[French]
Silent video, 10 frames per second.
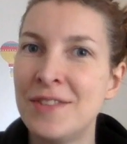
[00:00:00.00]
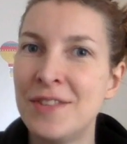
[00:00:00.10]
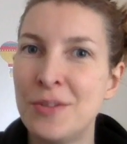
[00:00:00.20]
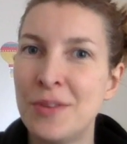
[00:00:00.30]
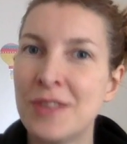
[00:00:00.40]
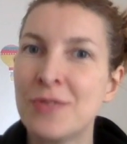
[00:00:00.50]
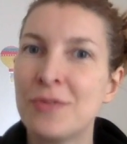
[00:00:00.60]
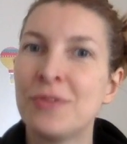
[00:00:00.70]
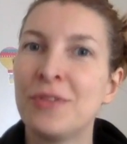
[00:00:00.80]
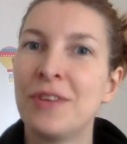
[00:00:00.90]
une
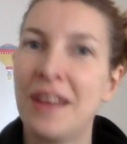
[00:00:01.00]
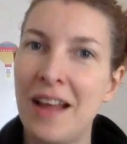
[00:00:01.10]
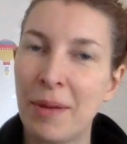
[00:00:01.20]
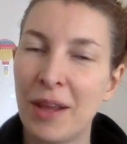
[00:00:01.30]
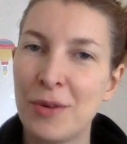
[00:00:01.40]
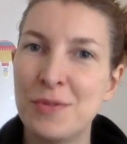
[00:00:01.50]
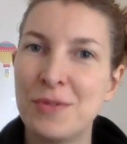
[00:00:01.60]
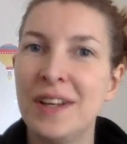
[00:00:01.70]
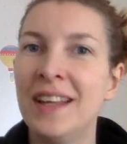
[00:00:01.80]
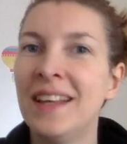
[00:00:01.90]
situation après
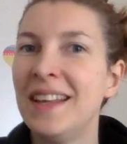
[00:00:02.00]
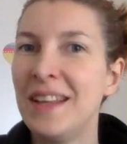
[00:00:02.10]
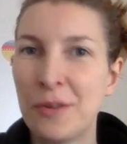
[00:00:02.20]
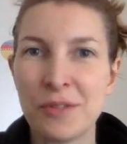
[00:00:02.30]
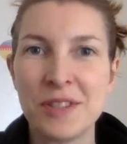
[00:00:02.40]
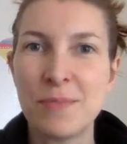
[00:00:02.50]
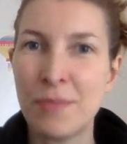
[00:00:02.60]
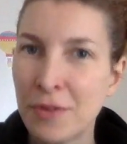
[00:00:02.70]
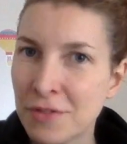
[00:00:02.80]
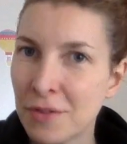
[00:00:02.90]
coup et qu'on y
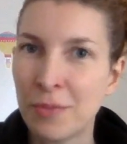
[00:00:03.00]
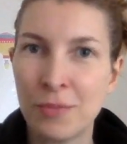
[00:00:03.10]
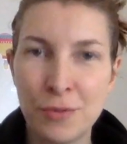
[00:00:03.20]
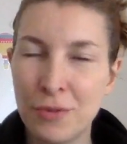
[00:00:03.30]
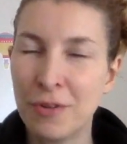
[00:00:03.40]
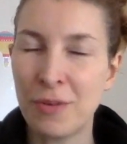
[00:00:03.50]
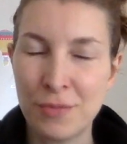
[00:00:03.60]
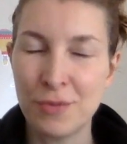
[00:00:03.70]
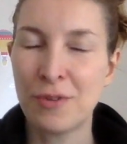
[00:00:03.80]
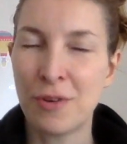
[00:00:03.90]
pense en boucle, en
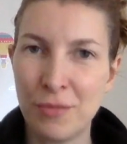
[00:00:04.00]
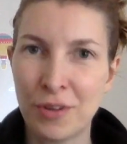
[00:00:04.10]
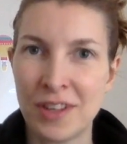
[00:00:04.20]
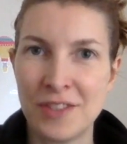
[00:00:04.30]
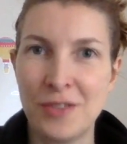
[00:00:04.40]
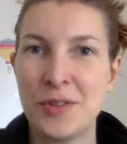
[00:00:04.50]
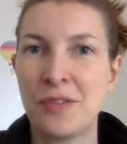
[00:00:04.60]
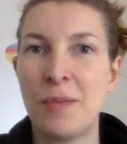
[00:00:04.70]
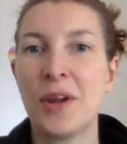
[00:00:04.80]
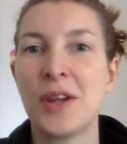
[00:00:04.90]
boucle, en boucle une situation
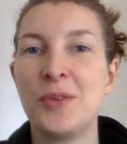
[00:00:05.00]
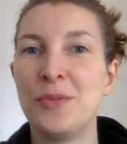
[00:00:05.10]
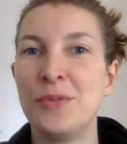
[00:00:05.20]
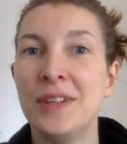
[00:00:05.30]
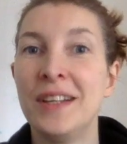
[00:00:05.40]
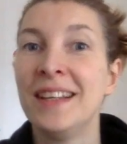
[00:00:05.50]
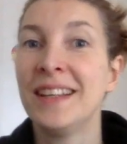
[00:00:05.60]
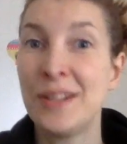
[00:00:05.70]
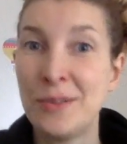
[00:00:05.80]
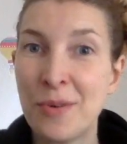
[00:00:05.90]
vraiment
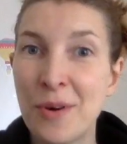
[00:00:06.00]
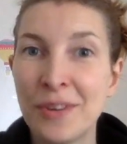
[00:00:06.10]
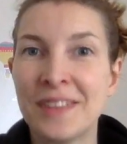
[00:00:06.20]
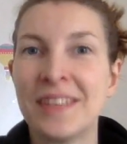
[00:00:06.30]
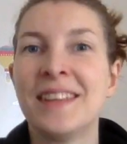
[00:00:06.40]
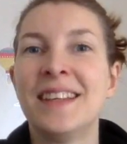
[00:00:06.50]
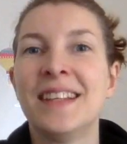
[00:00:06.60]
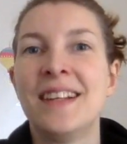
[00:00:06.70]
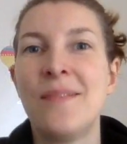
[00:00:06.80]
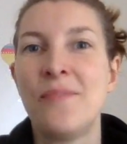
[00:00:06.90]
qui nous hante,
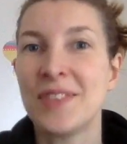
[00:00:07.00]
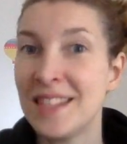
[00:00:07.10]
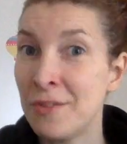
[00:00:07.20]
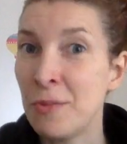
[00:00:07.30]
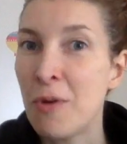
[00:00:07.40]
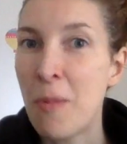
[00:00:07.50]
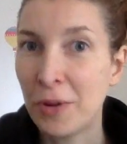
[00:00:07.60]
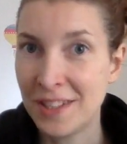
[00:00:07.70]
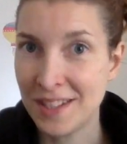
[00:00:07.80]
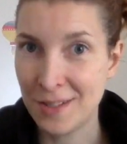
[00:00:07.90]
c'est nos propres
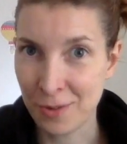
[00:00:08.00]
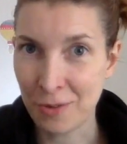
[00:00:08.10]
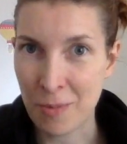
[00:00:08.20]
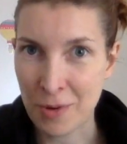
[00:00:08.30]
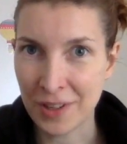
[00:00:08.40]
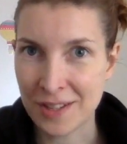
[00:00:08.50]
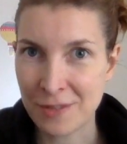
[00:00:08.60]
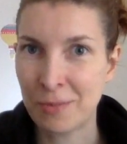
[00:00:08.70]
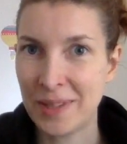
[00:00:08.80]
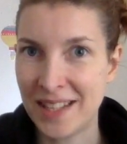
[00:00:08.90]
décisions qu'on met en
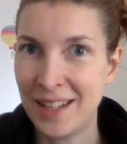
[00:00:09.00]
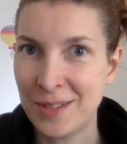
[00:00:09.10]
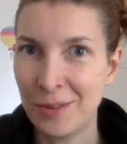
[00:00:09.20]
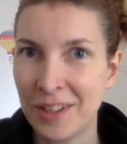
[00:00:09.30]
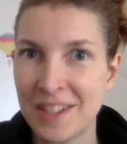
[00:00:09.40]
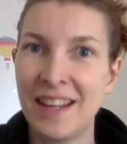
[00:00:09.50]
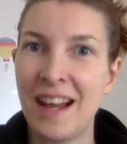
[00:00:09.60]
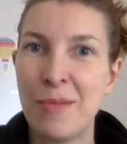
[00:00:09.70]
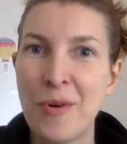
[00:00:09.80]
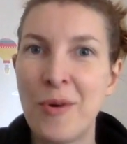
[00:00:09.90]
question, pas celles des autres.
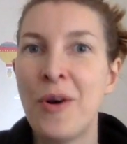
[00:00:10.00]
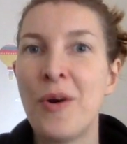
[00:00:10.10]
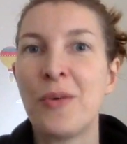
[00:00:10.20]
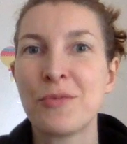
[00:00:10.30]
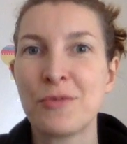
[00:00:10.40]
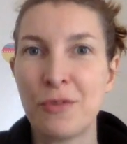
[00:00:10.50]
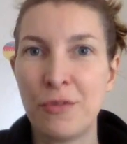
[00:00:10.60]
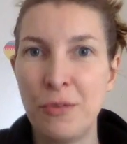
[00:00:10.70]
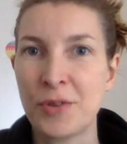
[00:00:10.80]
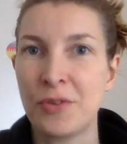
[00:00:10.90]
Généralement, on s'en
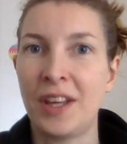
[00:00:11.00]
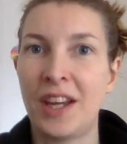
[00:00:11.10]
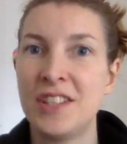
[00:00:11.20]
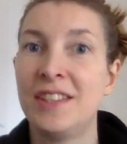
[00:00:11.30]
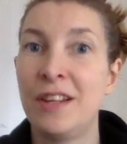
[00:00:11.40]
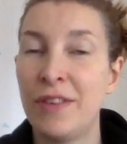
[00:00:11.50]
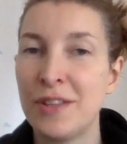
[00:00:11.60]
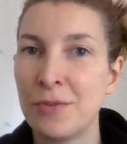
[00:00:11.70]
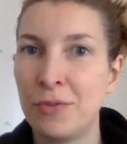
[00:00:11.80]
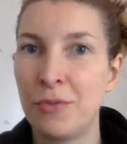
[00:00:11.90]
veut parce qu'on a réagi de telle
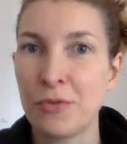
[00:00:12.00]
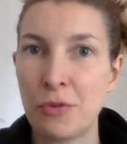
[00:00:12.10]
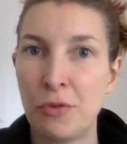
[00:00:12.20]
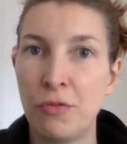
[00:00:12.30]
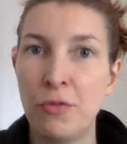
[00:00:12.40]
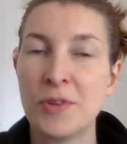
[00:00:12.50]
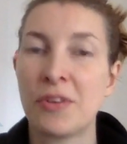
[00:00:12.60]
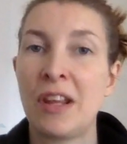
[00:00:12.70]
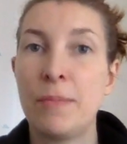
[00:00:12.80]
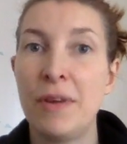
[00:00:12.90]
façon, ou on s'en veut parce qu'on
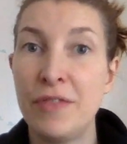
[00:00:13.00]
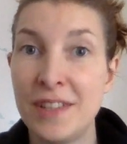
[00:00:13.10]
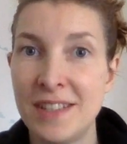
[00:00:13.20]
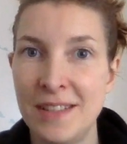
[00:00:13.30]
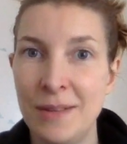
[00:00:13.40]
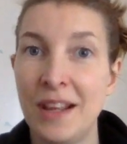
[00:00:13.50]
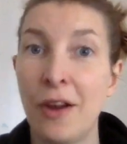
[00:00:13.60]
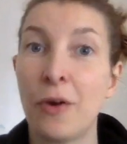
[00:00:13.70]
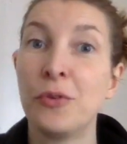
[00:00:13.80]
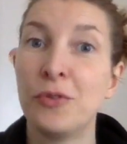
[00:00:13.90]
n'a pas fait ci, et
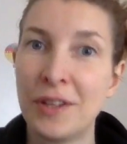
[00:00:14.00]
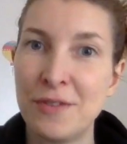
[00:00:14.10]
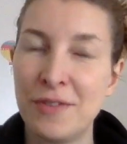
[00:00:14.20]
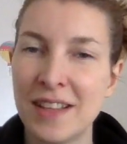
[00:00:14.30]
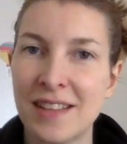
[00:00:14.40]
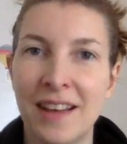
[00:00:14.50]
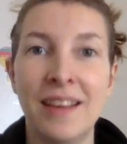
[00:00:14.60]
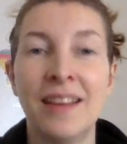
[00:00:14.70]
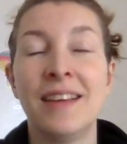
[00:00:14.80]
alors qu'on aurait dû faire ça.